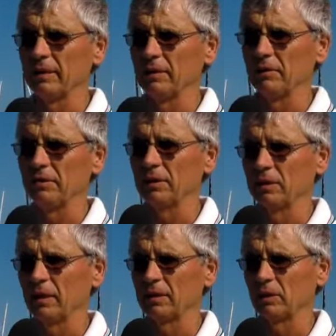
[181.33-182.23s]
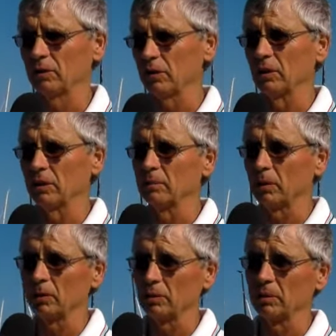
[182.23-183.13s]
di difficile gestione un,
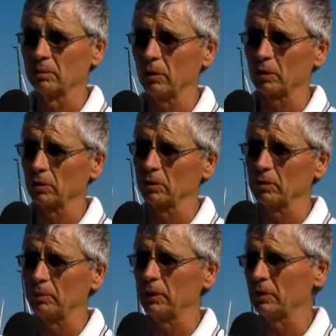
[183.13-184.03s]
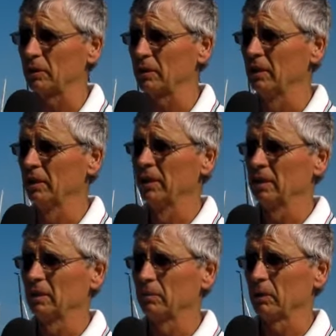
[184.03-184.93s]
posto, un, porto così piccolo,
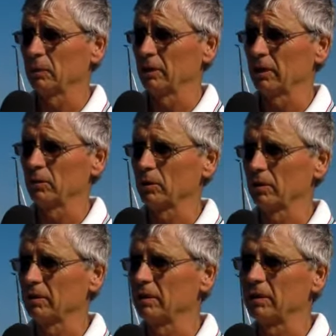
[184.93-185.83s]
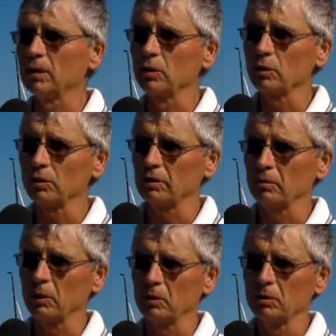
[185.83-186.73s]
dobbiamo stare molto attenti ai costi,
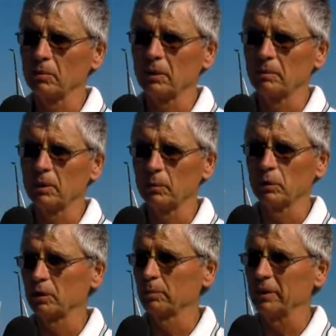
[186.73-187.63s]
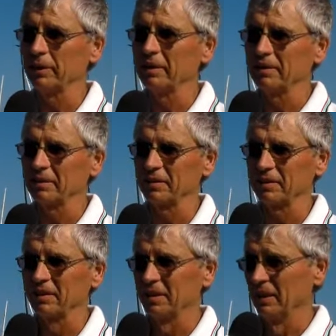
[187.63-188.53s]
ma insomma abbiamo un'esperienza
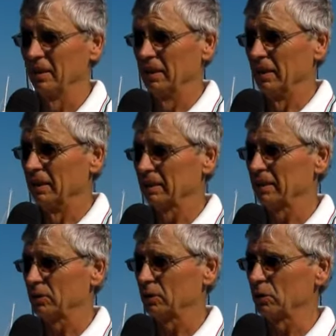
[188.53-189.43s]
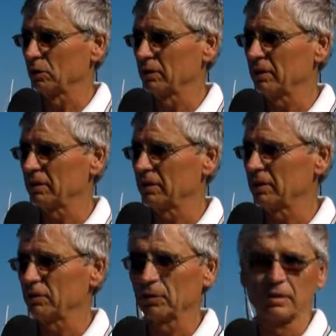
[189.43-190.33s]
che, che ci consente di
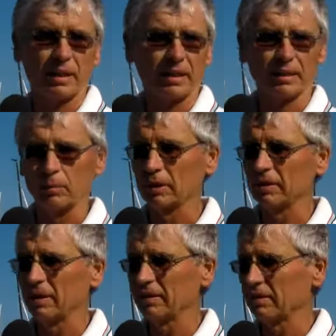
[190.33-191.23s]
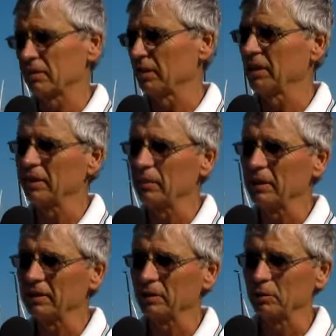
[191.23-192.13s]
affrontare abbastanza
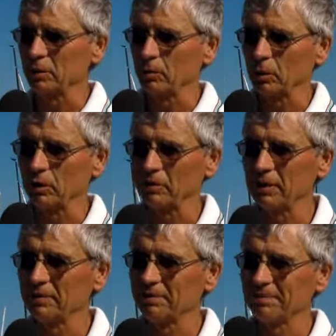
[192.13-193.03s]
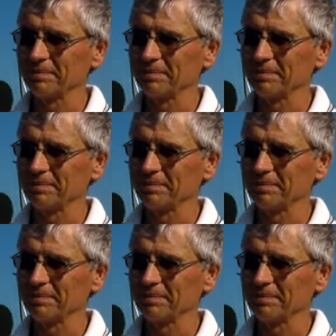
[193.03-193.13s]
serenamente questa prova